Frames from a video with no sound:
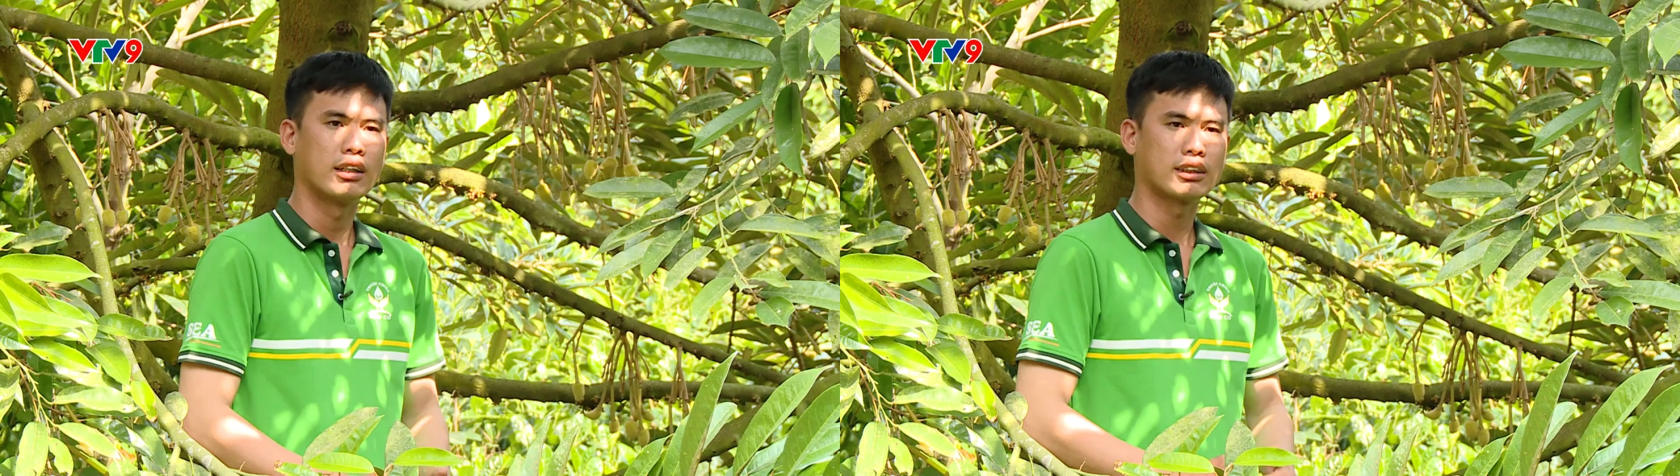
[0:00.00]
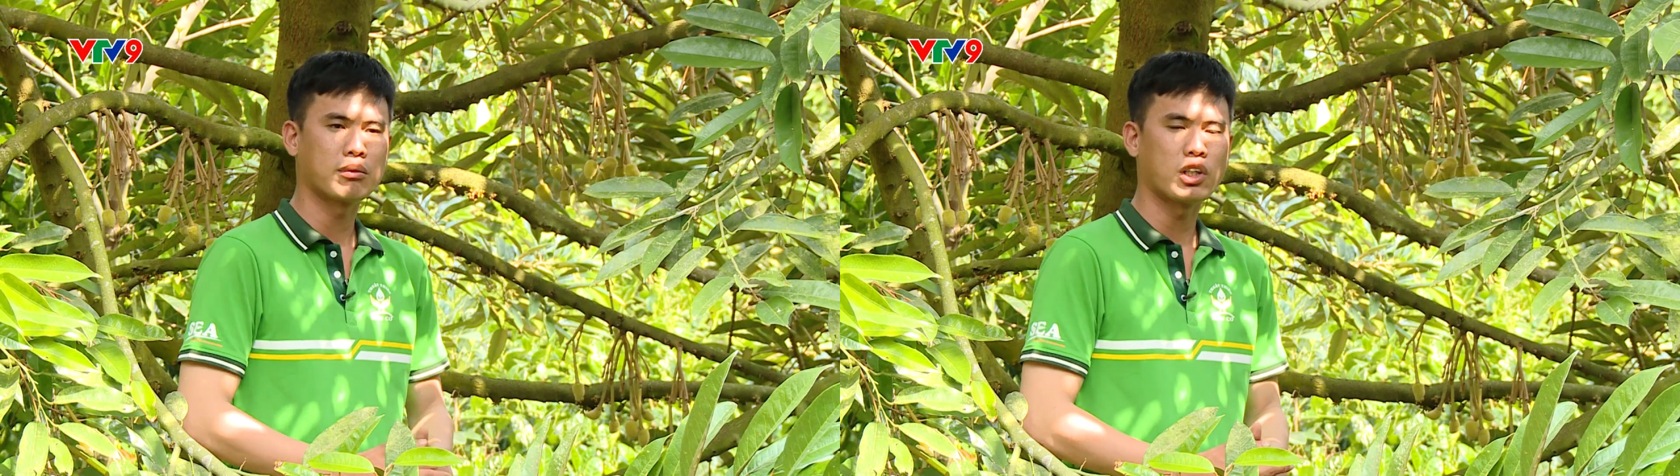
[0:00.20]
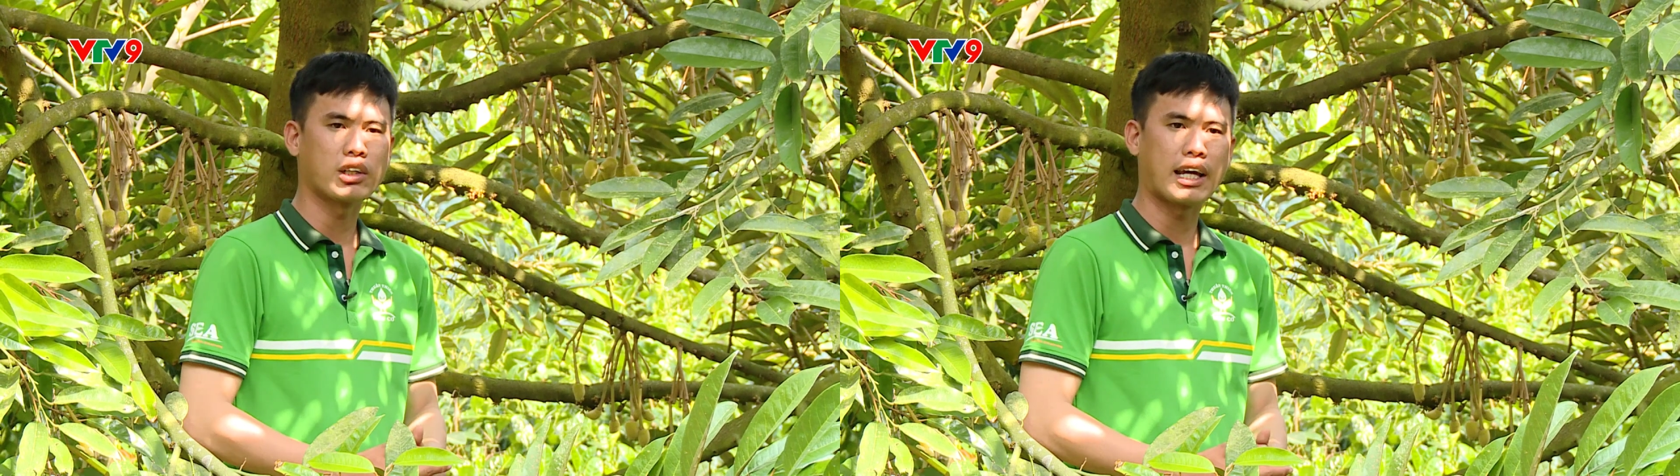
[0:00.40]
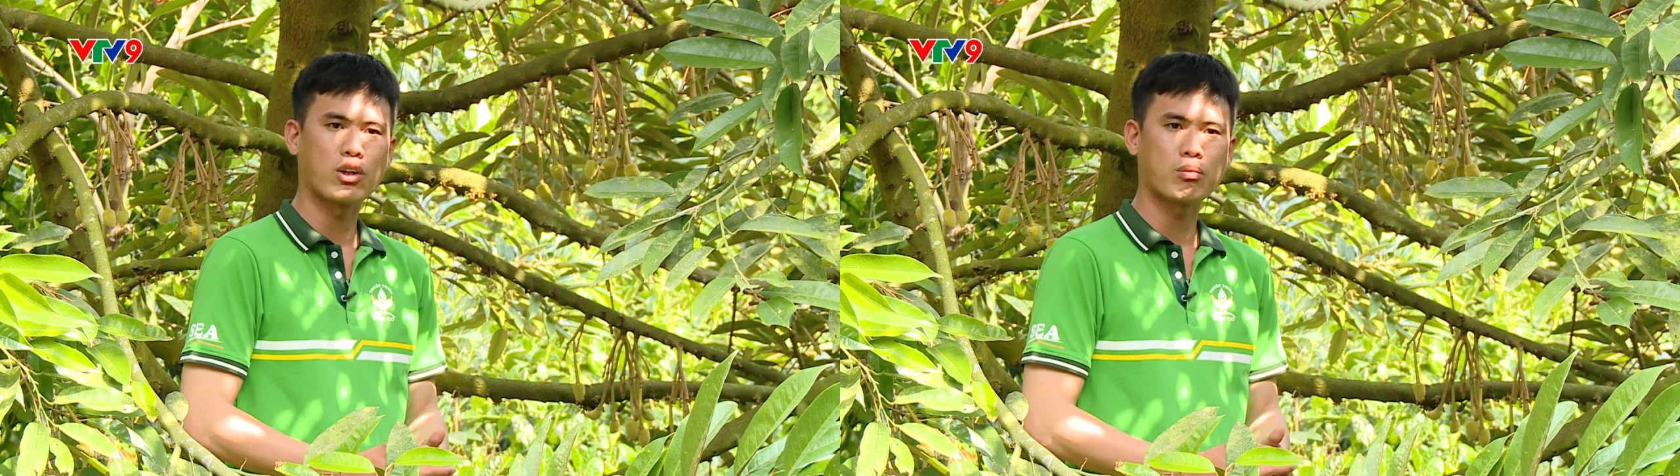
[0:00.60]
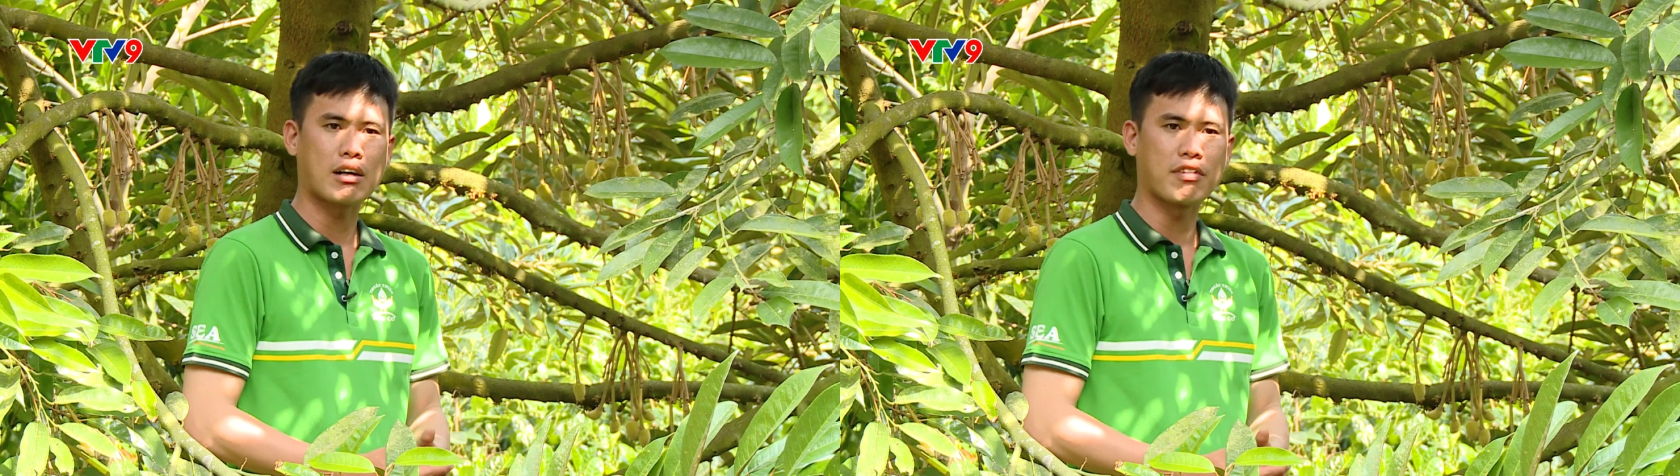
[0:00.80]
Trong giai đoạn này
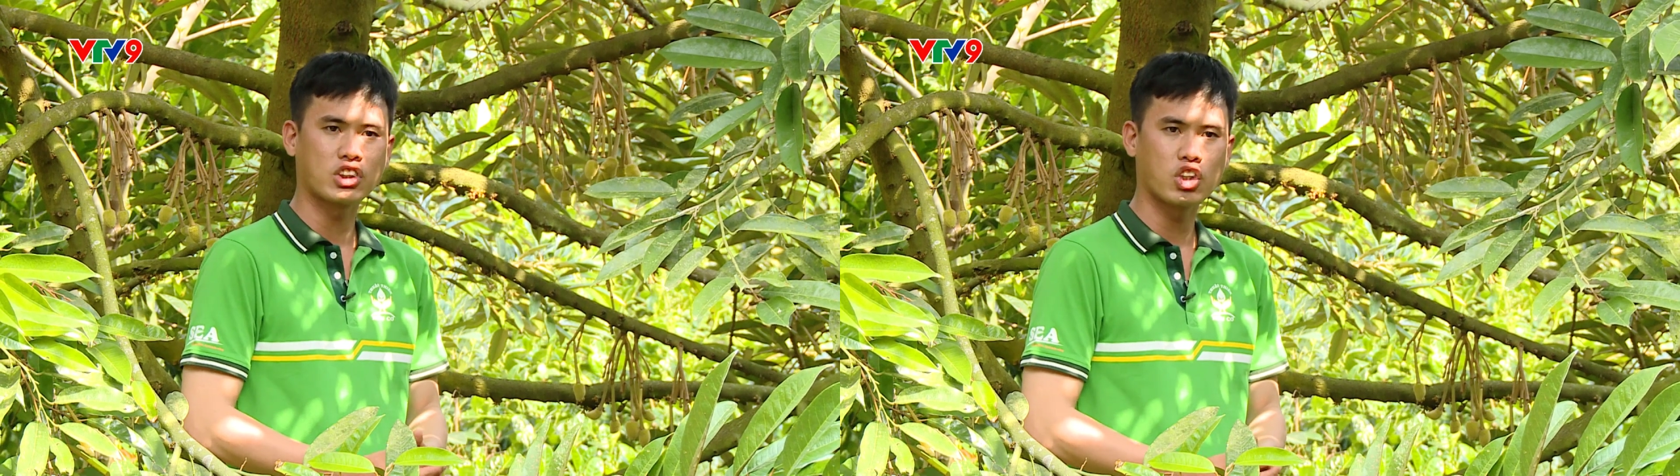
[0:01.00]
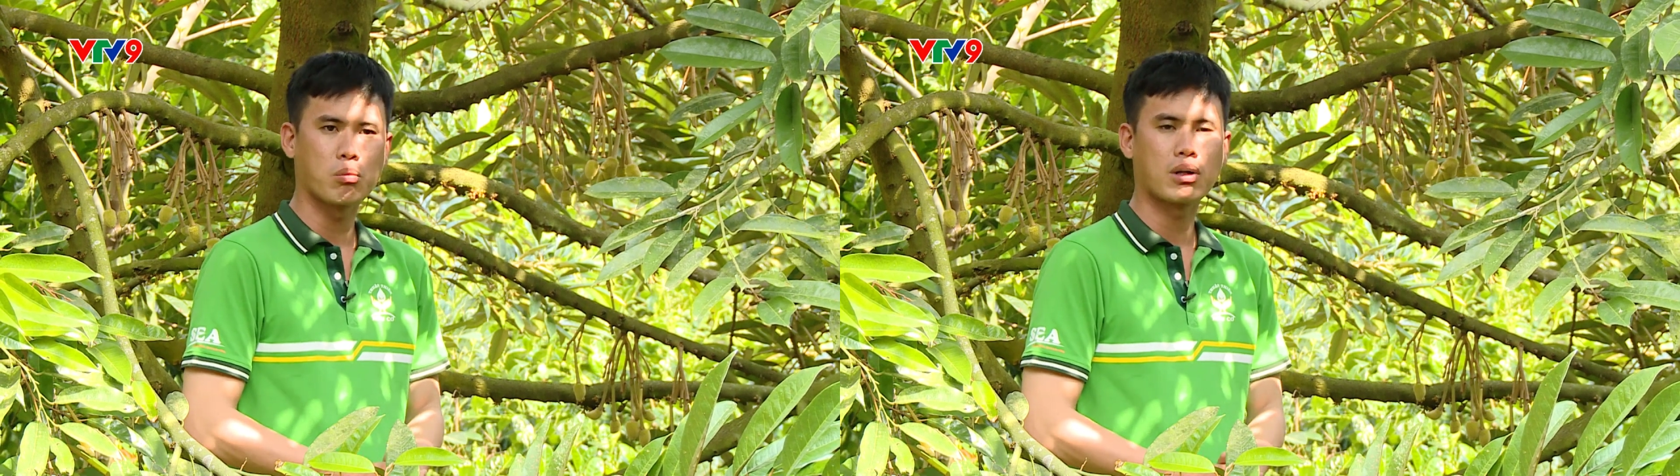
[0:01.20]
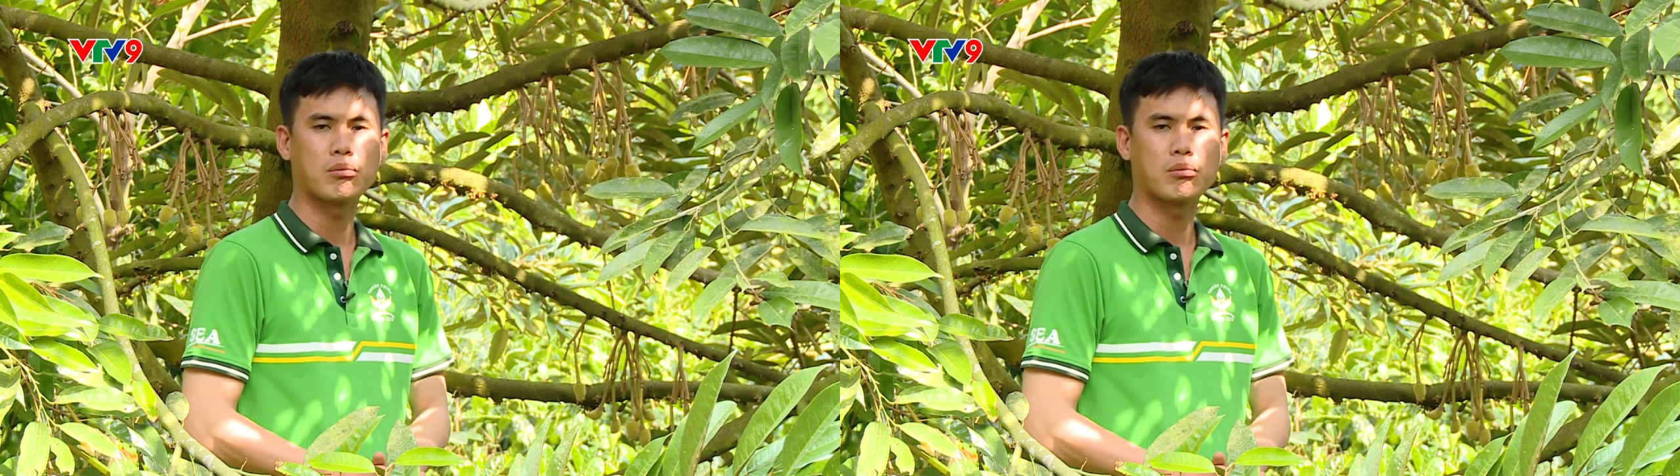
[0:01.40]
chúng ta vẫn sử dụng